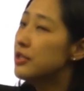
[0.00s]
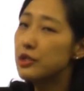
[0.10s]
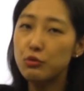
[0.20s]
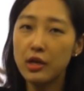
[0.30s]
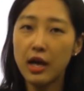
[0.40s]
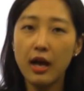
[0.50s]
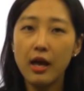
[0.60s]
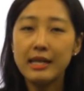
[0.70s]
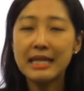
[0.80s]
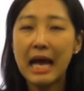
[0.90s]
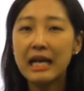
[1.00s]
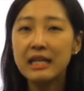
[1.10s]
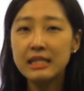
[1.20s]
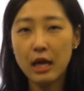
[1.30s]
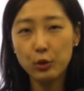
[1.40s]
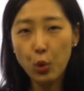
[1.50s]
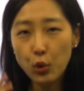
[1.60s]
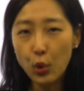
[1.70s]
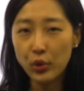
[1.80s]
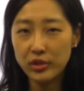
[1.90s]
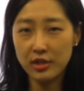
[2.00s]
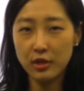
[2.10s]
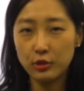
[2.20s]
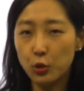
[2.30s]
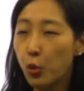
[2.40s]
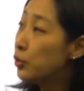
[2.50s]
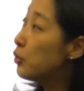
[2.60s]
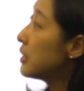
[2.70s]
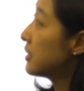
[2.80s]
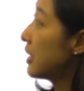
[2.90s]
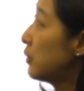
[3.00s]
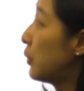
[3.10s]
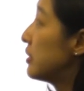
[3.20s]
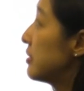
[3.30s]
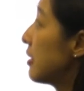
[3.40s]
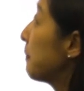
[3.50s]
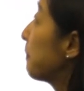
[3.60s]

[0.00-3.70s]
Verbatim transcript: 이제 우리가 장자, 도교 이렇게 그 도교 사상이 되겠죠.